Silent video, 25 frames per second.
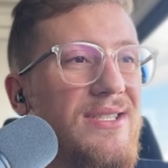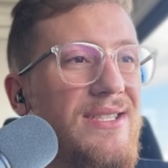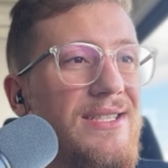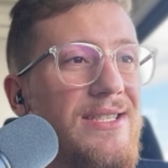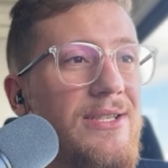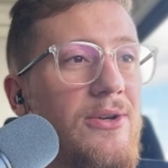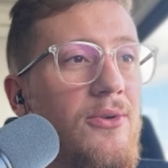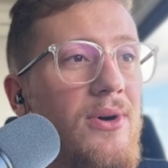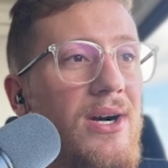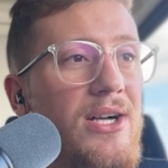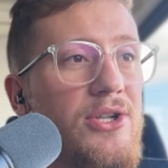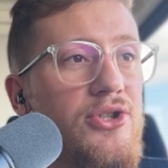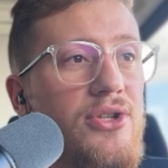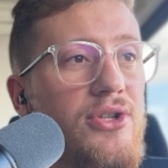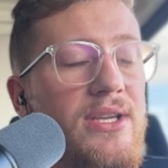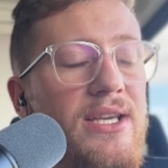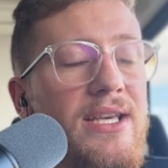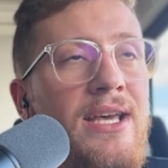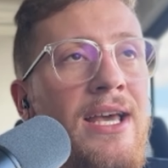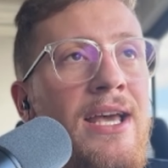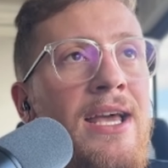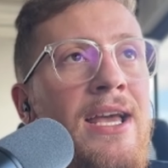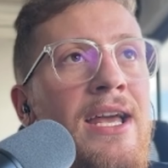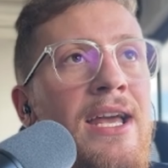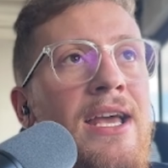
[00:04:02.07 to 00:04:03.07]
Então eu acho que
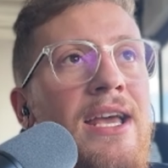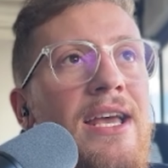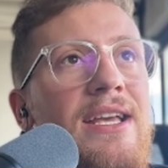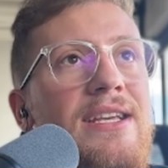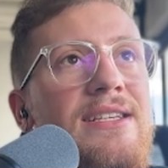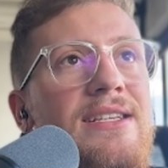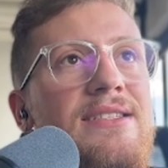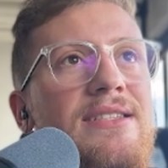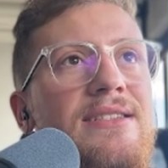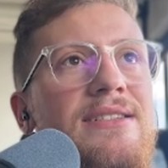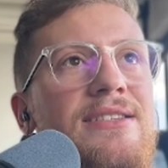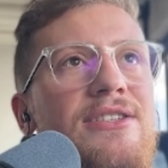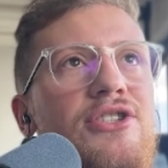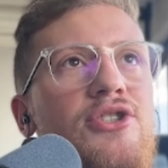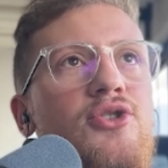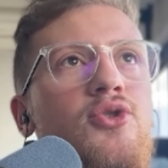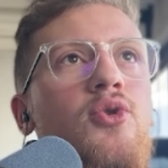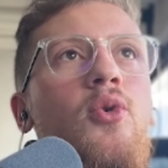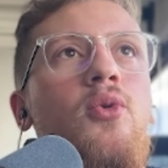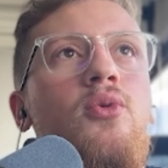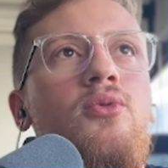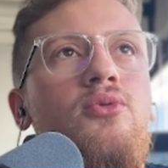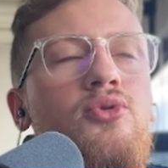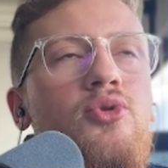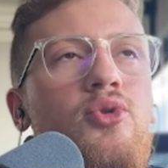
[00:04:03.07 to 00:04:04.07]
esse
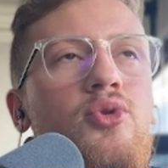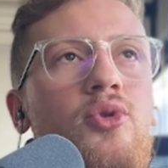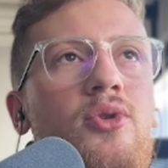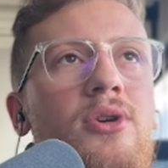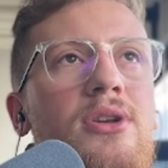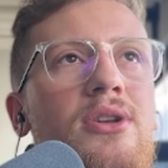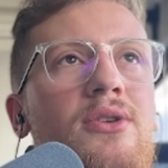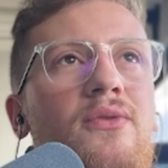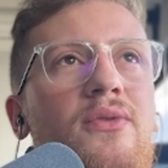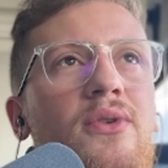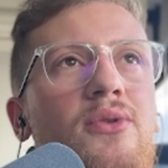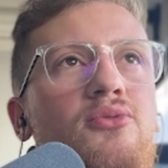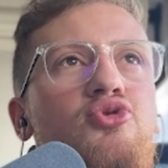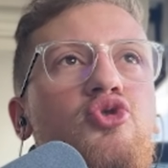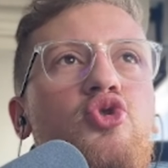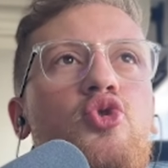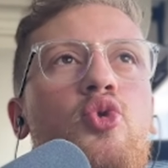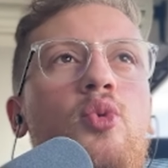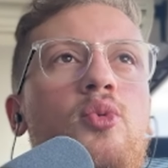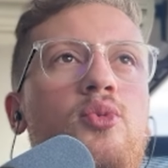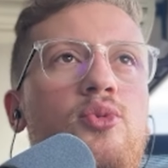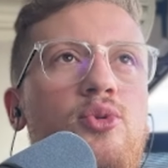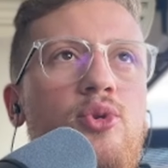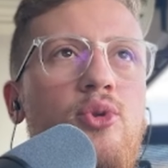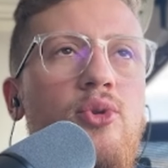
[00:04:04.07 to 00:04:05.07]
descontrole não foi um
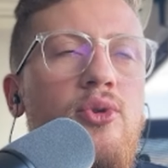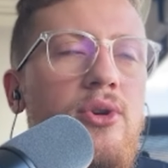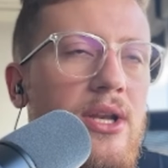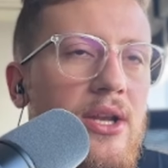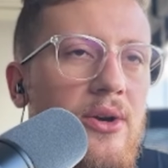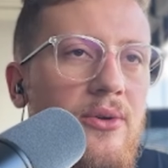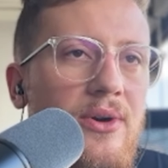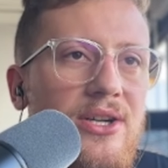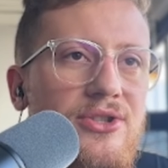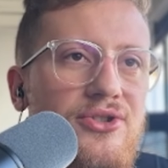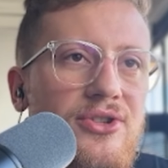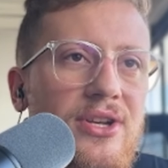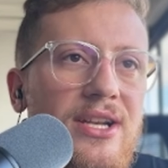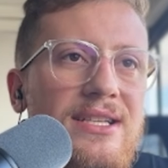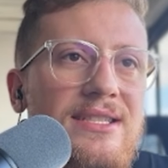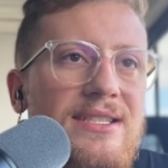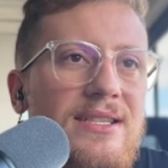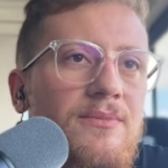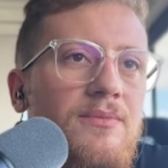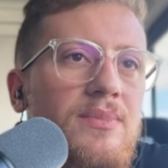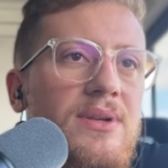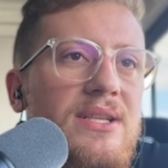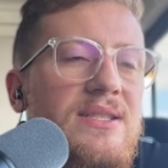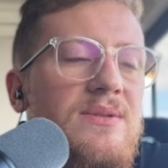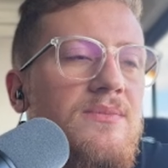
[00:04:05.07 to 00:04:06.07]
descontrole. Eu acho que ele
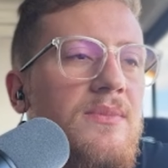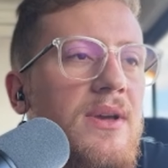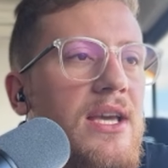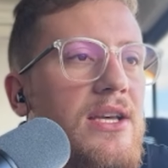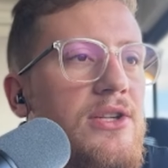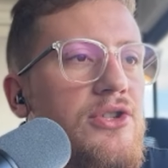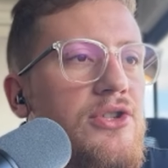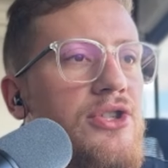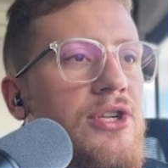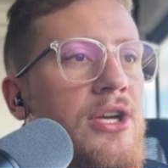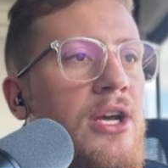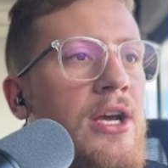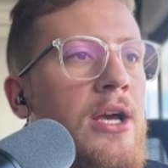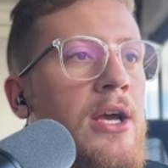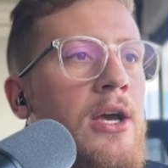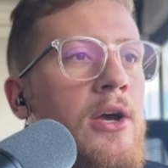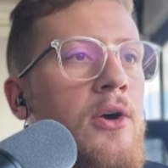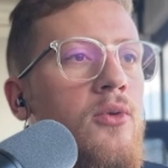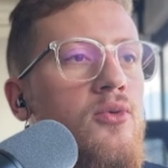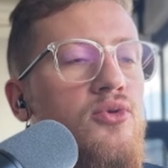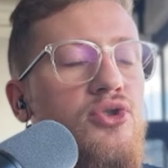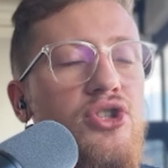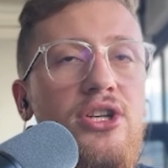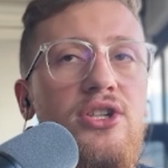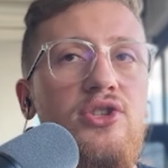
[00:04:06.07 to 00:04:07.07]
simplesmente
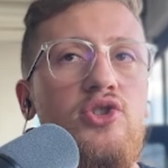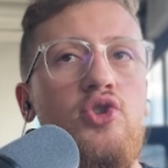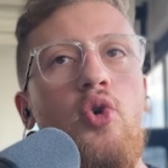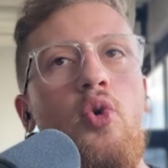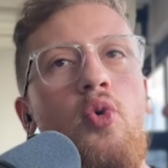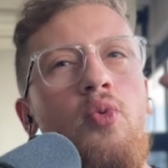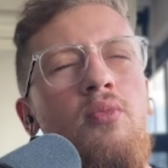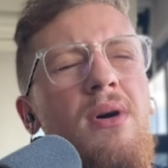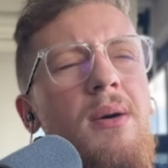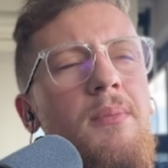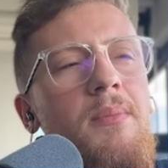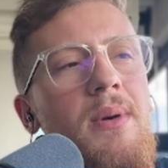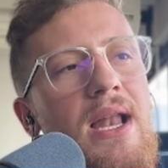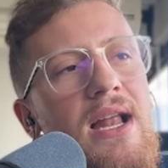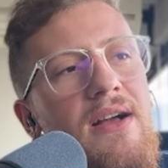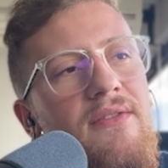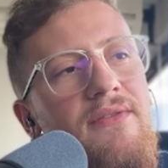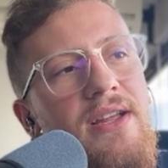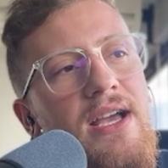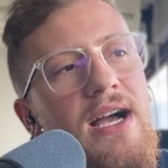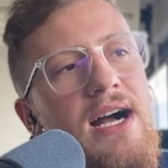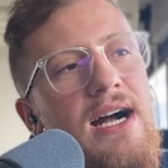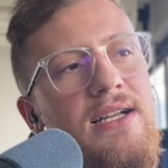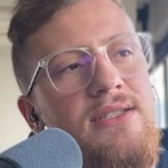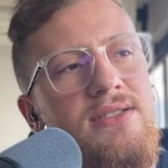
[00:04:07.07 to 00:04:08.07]
utilizou uma palavra
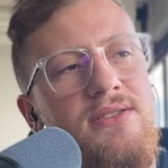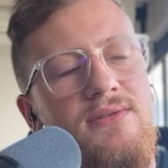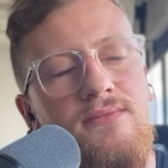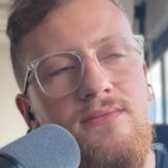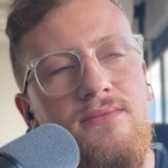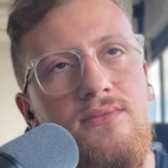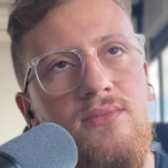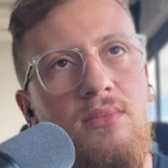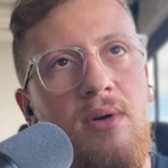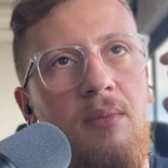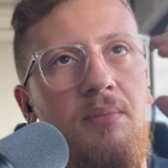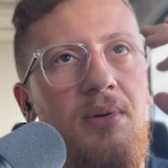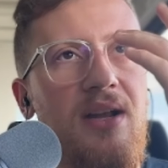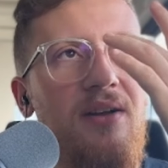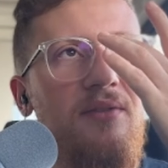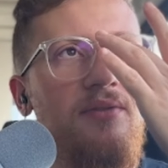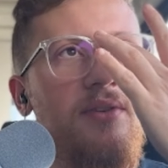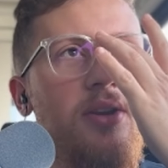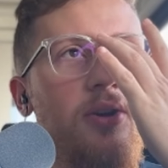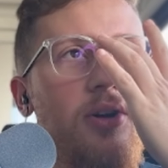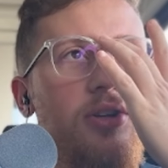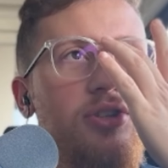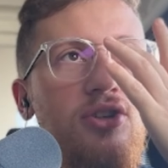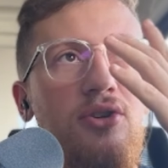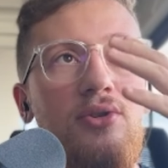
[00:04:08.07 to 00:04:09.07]
errada, uma palavra que
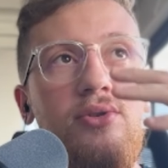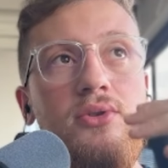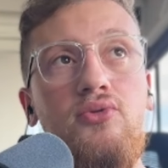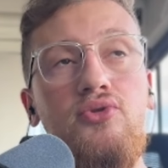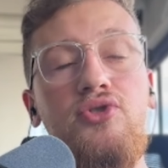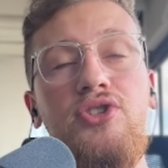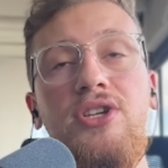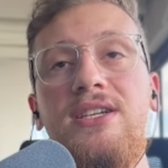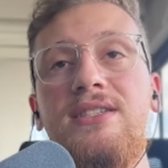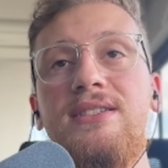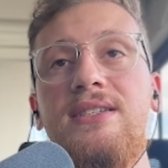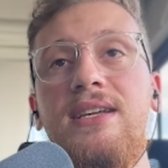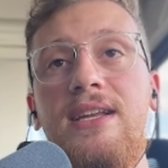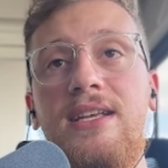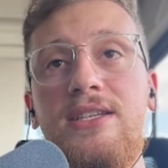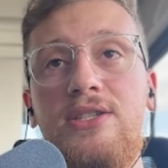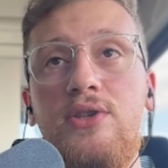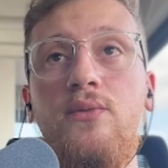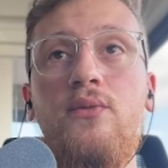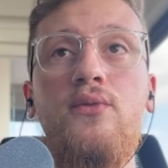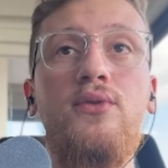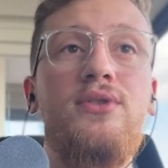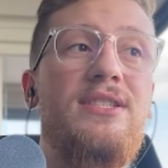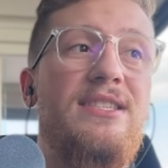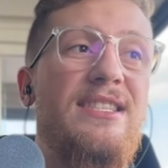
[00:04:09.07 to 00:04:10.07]
eu acho que eu não utilizaria se eu
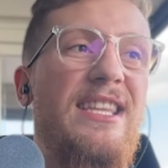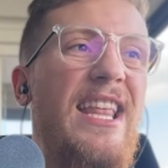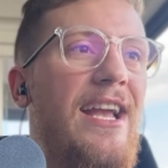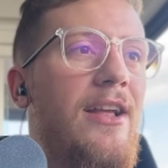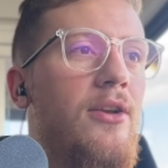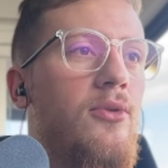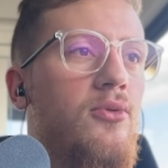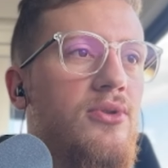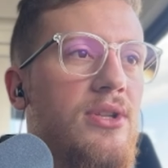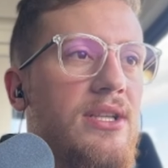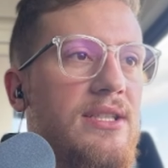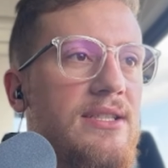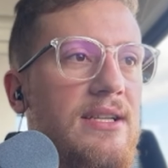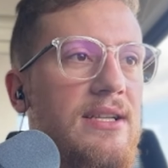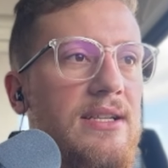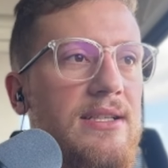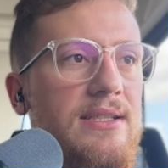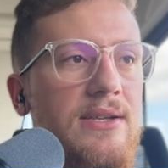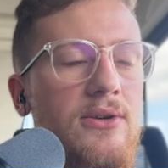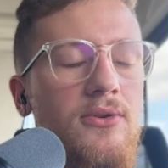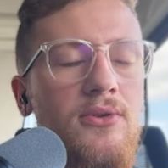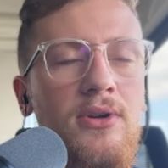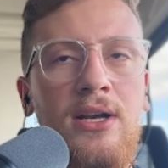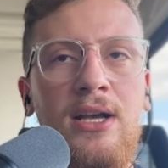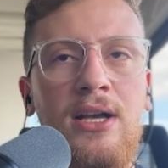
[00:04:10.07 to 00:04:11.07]
fosse técnico da
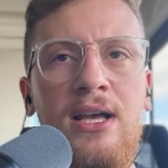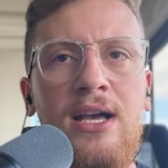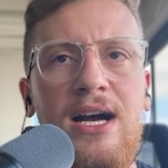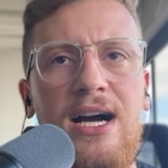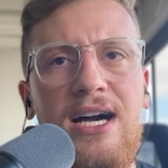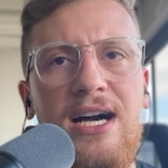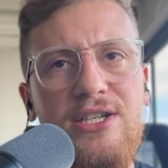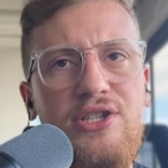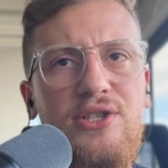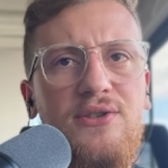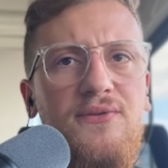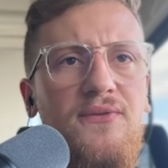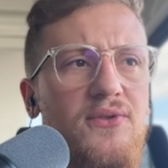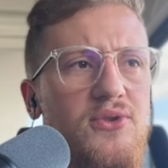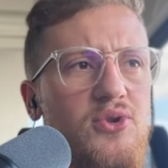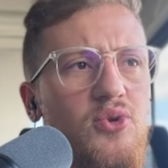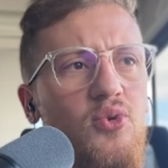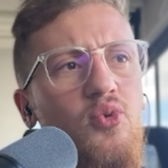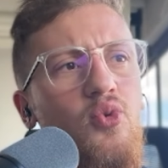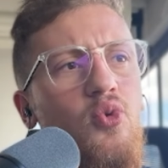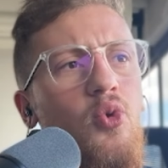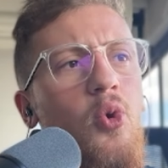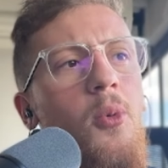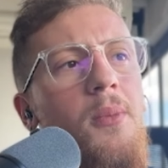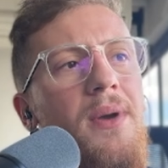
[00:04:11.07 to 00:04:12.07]
seleção. Acho que se fosse um
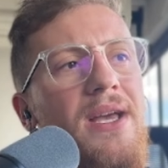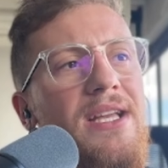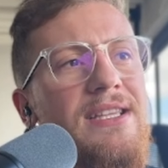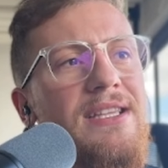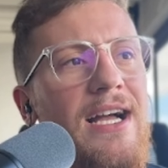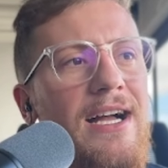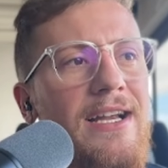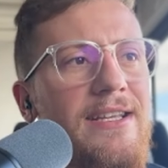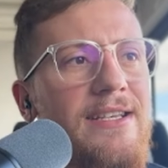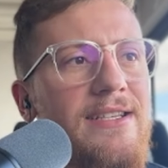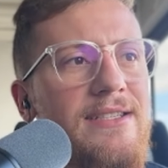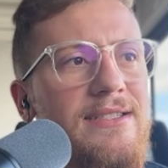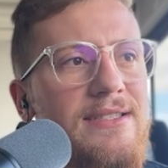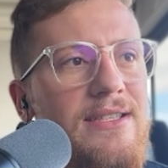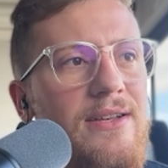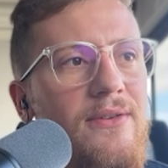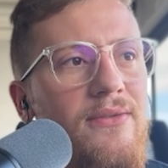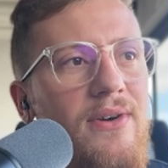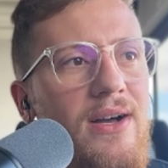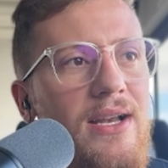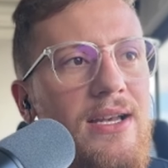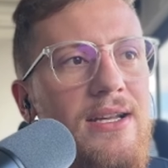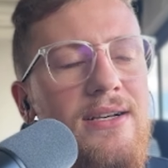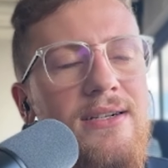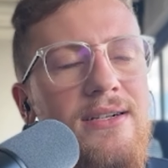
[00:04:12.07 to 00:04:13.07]
comentarista
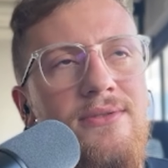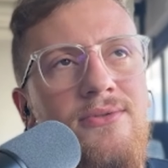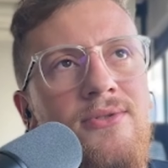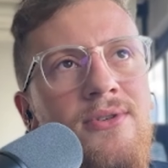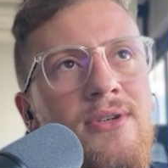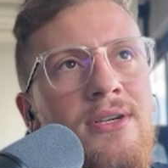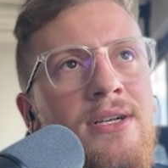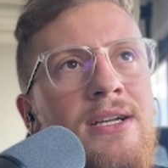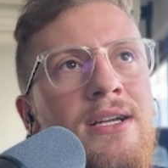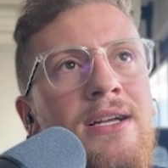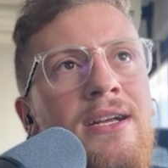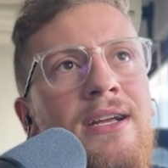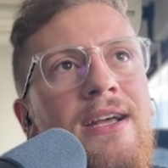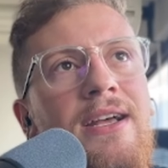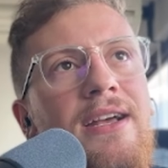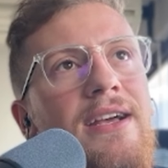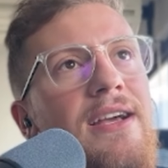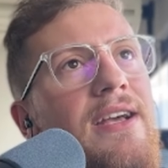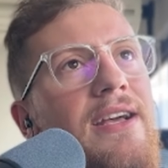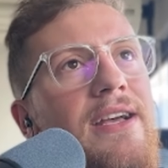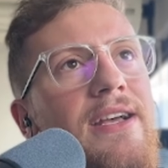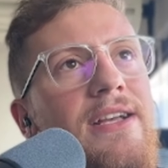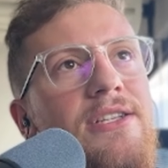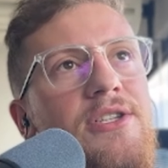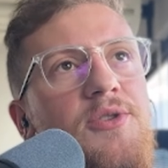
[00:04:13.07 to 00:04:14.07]
falando,
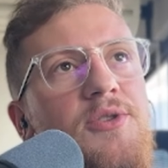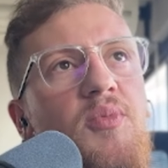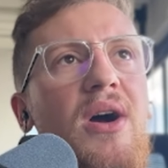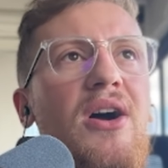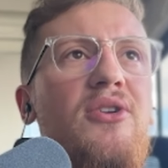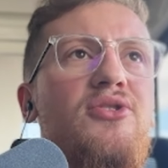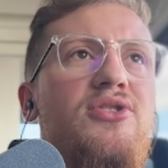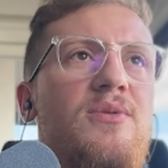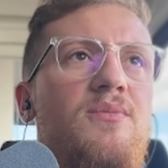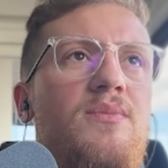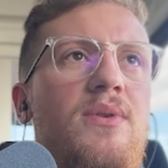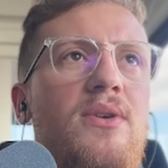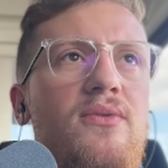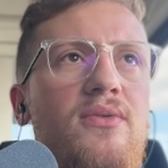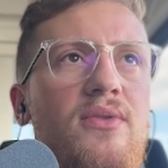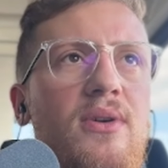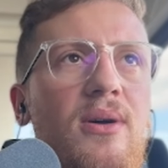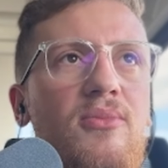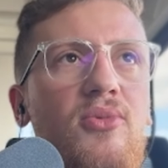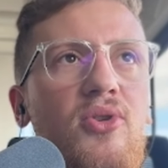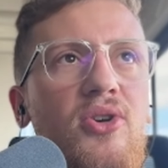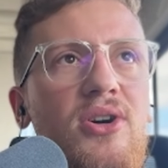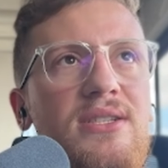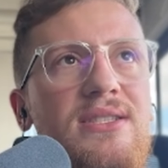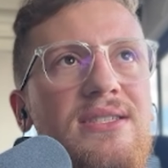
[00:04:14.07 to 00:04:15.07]
é, tipo, ah, o desempenho foi uma
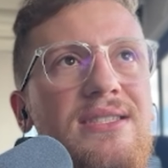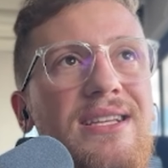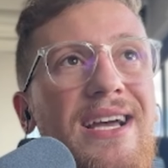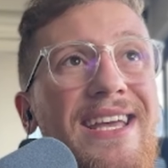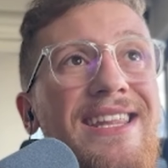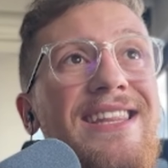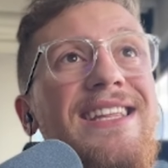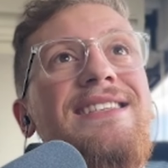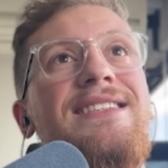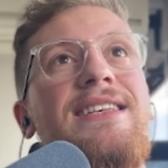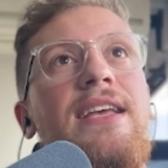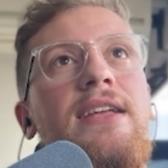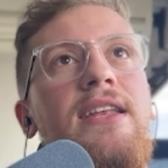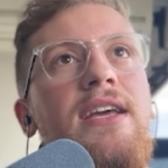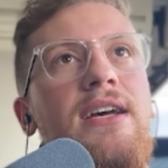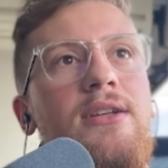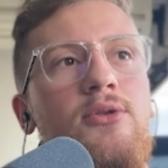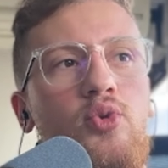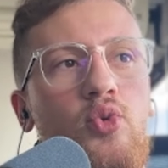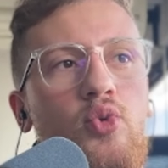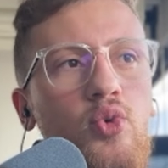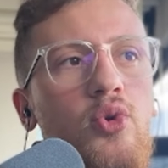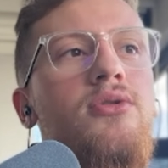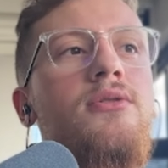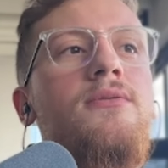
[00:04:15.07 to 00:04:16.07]
bosta, ainda seria
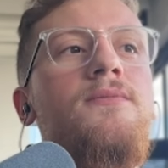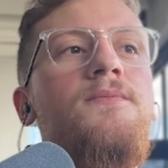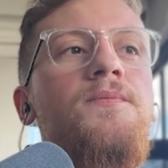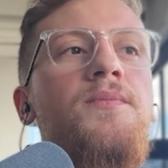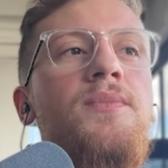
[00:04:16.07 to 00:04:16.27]
duro.